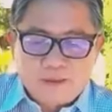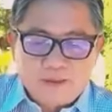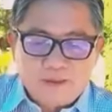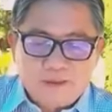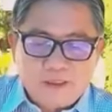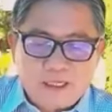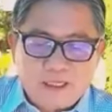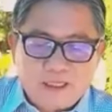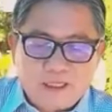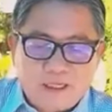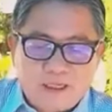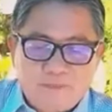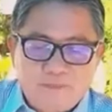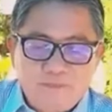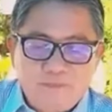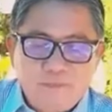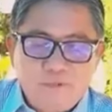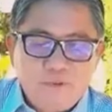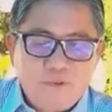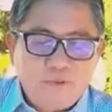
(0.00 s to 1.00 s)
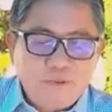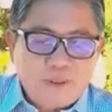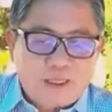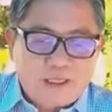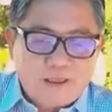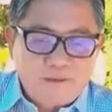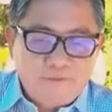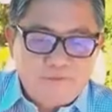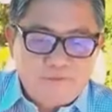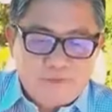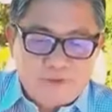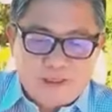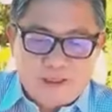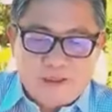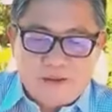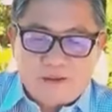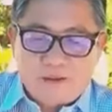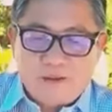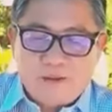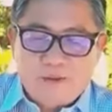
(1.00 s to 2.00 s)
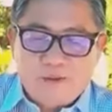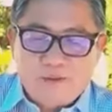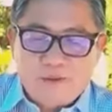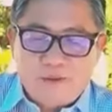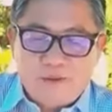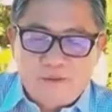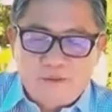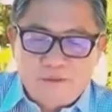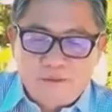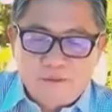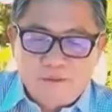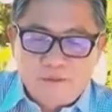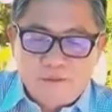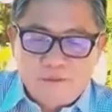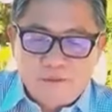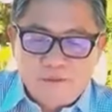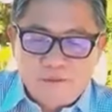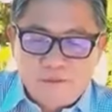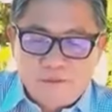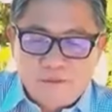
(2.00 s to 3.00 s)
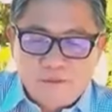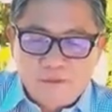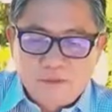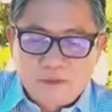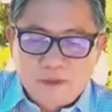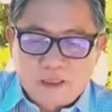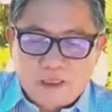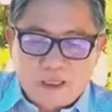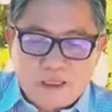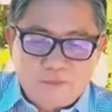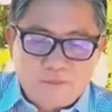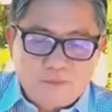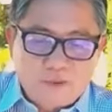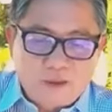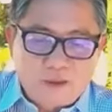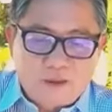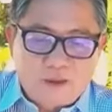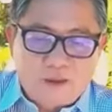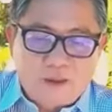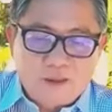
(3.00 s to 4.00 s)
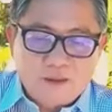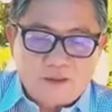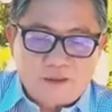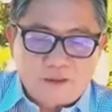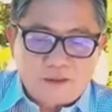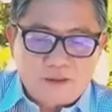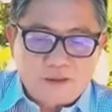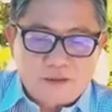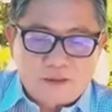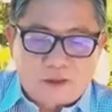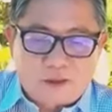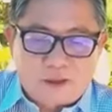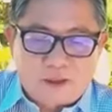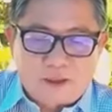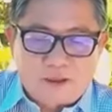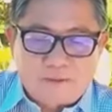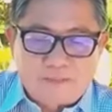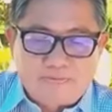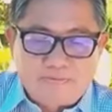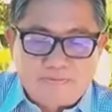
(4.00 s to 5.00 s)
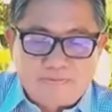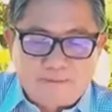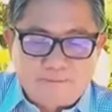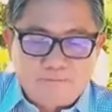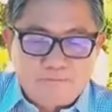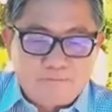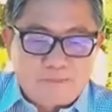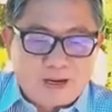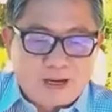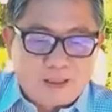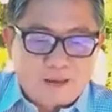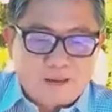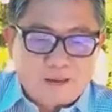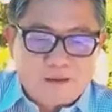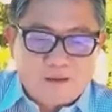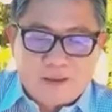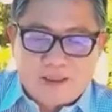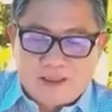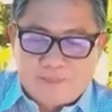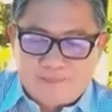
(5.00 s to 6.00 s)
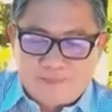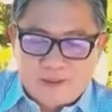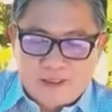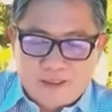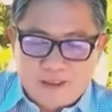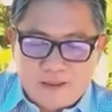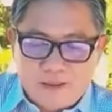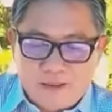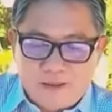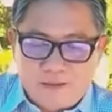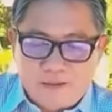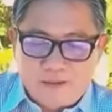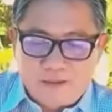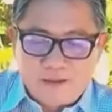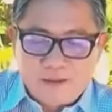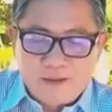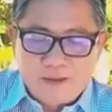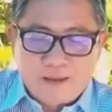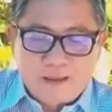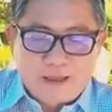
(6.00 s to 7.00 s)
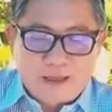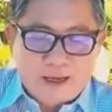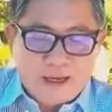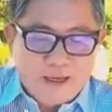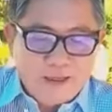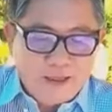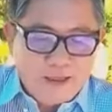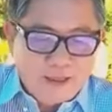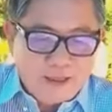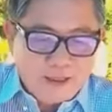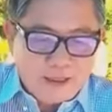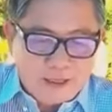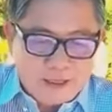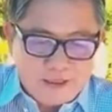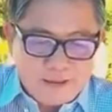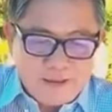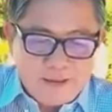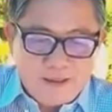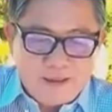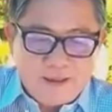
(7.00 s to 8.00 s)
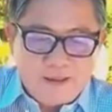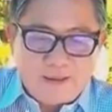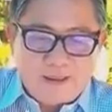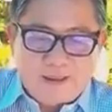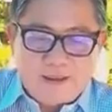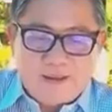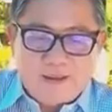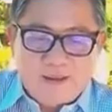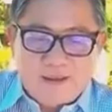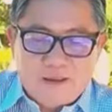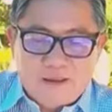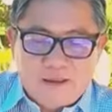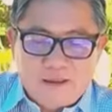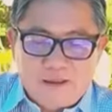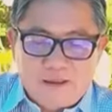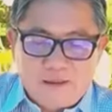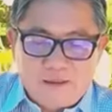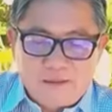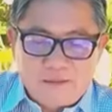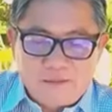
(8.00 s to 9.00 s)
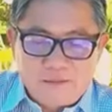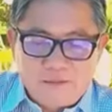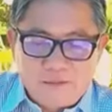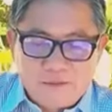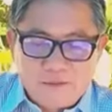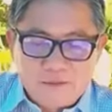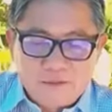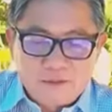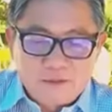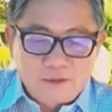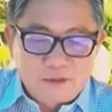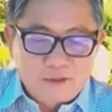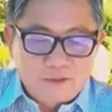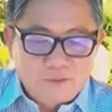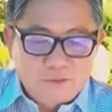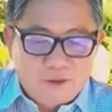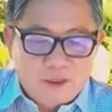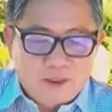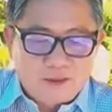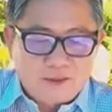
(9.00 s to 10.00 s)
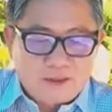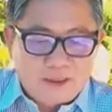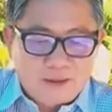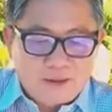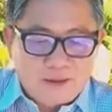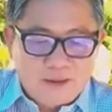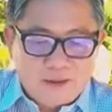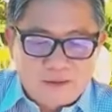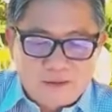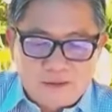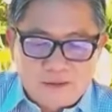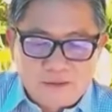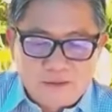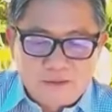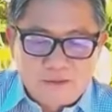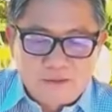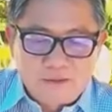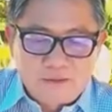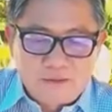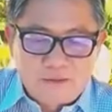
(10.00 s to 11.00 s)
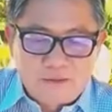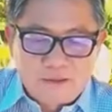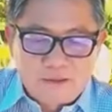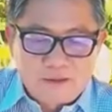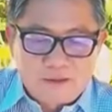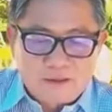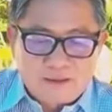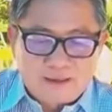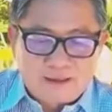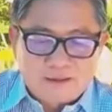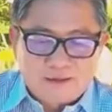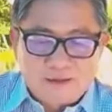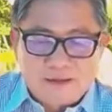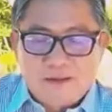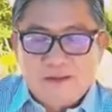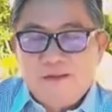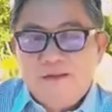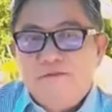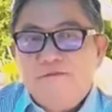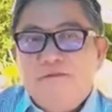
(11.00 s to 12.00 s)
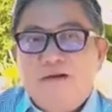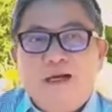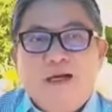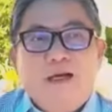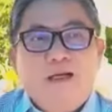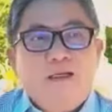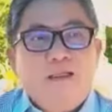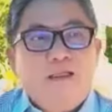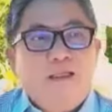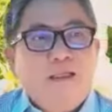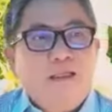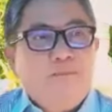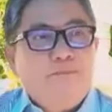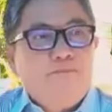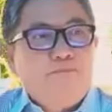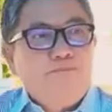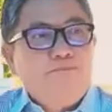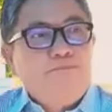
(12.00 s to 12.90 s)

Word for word: Sang năm Chúa Thánh về ngôi Không lo sửa soạn mà coi lập đời Ai ơi hãy nhớ lấy lời Thượng Quân Thánh Đức là thời vàng kim